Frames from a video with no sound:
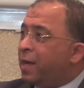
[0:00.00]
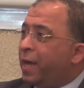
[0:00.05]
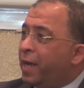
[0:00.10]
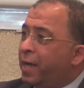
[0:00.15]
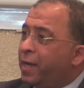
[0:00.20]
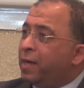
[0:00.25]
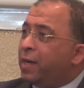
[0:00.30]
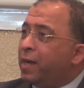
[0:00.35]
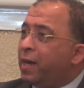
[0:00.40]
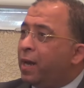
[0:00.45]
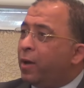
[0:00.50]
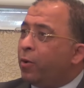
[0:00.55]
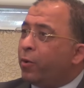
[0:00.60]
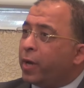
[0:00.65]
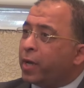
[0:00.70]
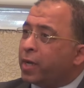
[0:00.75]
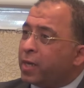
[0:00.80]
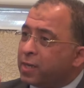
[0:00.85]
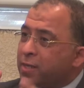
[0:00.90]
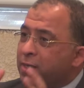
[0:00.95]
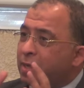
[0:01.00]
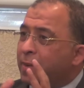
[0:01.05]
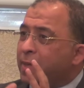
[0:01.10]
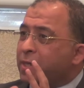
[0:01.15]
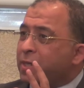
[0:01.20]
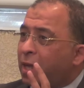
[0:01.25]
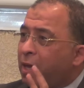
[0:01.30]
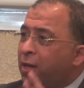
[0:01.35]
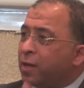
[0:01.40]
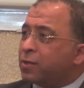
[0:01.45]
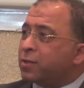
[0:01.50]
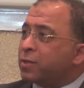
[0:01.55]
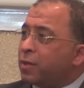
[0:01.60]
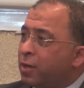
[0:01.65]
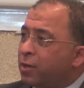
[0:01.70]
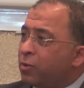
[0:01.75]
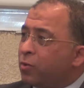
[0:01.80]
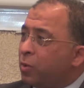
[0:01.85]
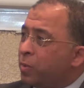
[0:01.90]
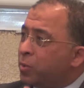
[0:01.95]
لأن لو ركزنا بس على
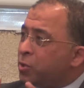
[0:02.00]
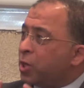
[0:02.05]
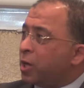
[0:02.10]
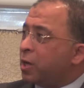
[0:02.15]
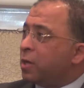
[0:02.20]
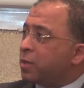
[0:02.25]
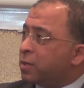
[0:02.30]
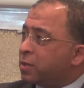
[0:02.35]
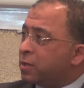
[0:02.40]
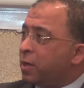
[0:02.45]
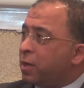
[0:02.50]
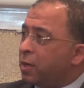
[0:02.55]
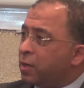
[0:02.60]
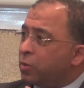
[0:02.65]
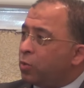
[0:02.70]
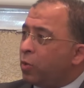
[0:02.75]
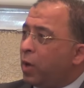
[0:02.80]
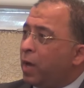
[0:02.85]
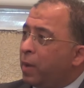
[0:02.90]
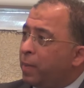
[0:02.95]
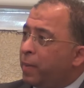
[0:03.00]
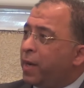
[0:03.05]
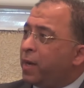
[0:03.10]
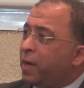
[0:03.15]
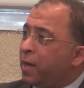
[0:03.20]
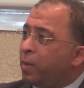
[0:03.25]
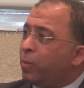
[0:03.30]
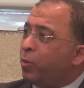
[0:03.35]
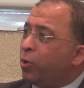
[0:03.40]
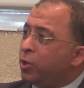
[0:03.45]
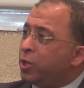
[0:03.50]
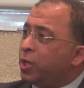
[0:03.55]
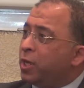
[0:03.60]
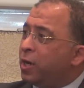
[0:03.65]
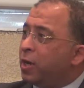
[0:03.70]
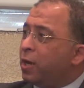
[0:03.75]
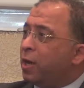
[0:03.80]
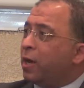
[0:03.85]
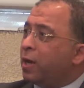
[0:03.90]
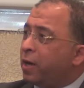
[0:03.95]
الاقتصاد ومشاكل الاقتصاد وأهملنا
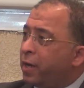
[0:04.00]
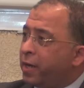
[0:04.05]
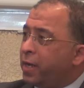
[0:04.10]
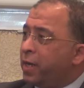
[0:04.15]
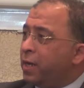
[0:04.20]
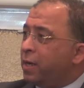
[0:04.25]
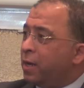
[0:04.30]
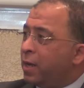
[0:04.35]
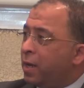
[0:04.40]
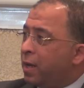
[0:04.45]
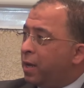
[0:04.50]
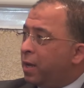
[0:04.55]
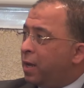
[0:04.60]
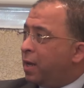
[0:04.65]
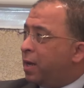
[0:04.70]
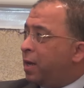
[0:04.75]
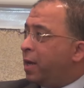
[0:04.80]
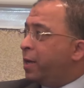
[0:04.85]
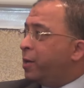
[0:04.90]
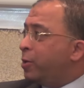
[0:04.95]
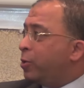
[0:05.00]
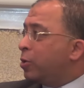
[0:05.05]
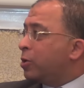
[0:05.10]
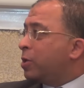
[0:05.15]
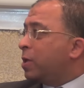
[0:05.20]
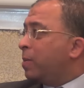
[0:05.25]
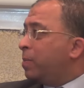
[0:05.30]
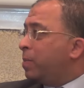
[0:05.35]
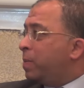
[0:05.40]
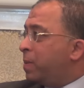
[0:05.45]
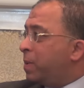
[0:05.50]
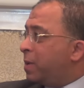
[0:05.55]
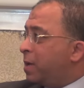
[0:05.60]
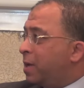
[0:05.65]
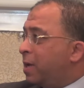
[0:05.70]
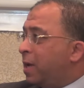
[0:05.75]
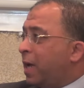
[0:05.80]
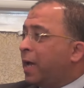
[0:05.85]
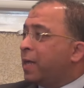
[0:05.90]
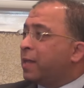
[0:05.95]
البعدين الآخرين لن يكتب
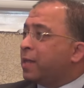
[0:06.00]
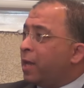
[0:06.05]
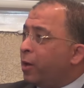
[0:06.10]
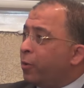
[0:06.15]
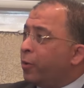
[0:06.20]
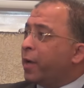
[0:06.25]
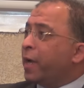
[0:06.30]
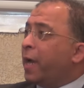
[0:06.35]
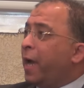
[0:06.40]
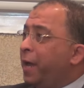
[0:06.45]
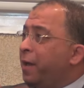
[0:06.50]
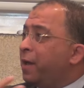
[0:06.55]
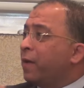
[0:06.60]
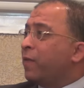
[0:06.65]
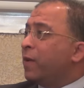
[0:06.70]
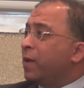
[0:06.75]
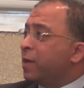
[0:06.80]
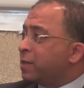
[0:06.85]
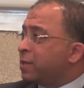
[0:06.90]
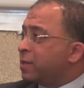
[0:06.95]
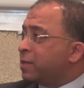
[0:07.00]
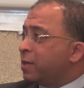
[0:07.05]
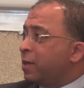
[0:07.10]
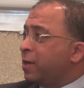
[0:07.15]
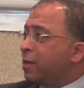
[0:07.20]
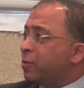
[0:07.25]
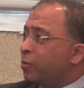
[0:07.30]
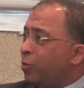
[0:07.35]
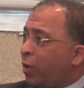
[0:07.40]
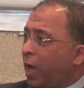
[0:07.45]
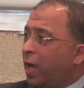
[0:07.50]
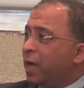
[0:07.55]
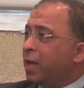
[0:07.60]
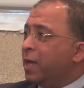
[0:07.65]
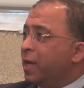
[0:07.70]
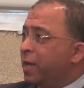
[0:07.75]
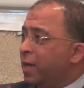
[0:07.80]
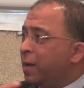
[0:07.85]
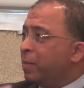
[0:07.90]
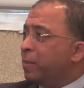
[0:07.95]
حتى لو نجحنا في الاقتصاد
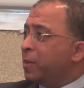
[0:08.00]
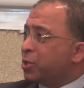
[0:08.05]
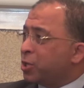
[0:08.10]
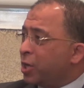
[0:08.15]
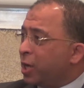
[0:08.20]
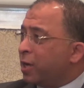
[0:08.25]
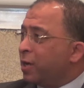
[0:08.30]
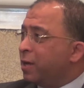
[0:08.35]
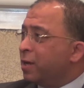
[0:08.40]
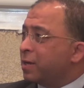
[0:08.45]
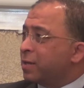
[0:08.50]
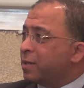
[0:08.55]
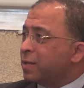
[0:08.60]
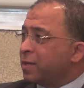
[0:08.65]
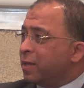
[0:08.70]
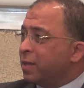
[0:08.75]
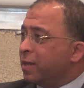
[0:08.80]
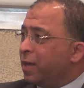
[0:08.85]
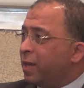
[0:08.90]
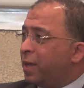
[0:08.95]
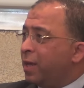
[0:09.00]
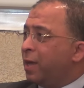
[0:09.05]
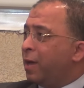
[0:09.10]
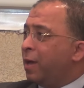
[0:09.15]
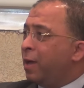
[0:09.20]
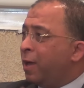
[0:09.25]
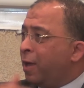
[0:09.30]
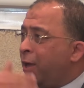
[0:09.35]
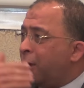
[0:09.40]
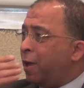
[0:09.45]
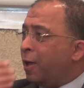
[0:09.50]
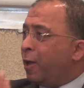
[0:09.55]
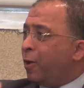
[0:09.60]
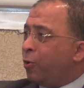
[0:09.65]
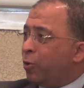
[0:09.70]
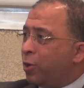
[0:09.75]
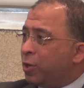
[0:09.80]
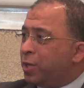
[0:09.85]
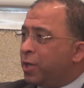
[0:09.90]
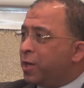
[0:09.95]
وحلينا المشاكل الاقتصادية
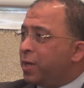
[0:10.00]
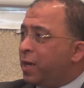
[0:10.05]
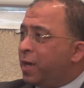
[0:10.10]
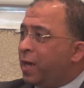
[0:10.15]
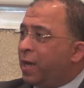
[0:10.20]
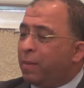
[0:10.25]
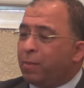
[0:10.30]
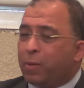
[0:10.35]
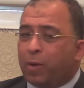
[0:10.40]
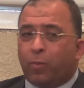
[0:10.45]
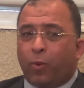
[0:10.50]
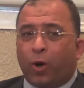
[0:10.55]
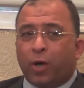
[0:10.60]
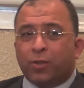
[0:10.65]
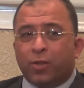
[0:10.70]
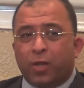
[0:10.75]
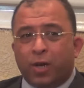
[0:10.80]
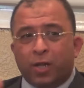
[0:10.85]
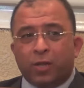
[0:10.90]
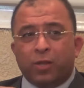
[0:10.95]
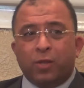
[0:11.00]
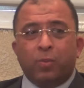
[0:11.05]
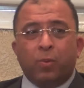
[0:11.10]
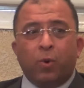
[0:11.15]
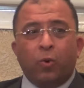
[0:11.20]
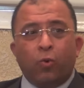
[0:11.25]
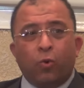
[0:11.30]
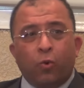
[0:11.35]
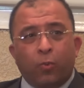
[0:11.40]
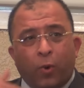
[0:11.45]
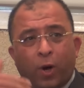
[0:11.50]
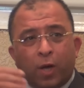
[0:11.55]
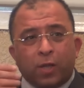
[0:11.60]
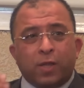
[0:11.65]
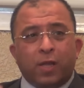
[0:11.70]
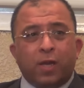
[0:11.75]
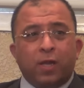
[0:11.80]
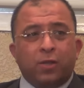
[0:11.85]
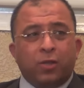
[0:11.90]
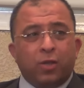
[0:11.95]
وقدرنا نعمل معدلات نمو
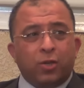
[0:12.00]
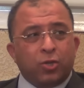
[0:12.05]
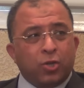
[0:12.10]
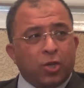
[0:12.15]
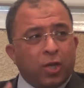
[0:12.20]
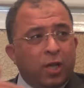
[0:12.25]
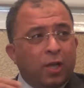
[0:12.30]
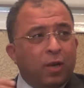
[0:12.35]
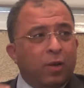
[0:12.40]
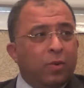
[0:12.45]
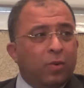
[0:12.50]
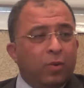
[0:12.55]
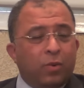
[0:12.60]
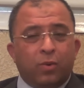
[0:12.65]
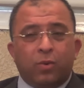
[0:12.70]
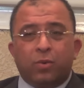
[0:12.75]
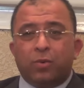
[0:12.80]
ومعدلات تشغيل